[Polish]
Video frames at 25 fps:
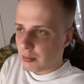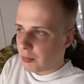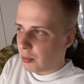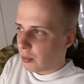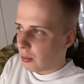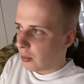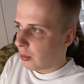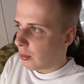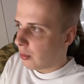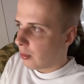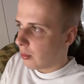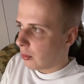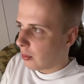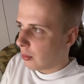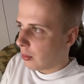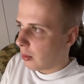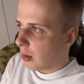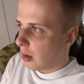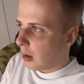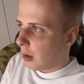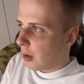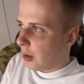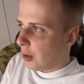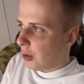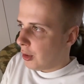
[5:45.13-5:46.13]
punktu
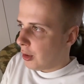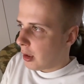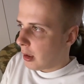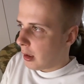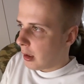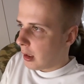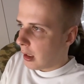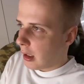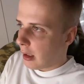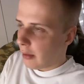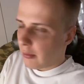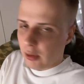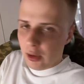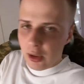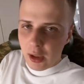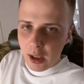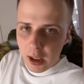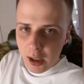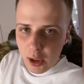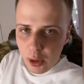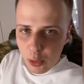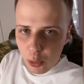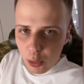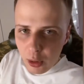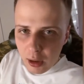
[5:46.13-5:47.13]
siedzenia, więc
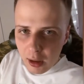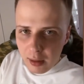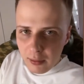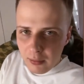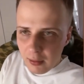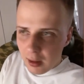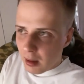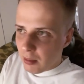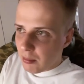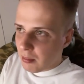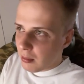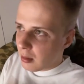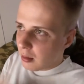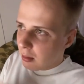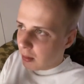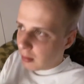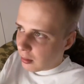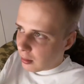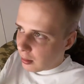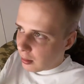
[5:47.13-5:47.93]
ja nie ukrywam.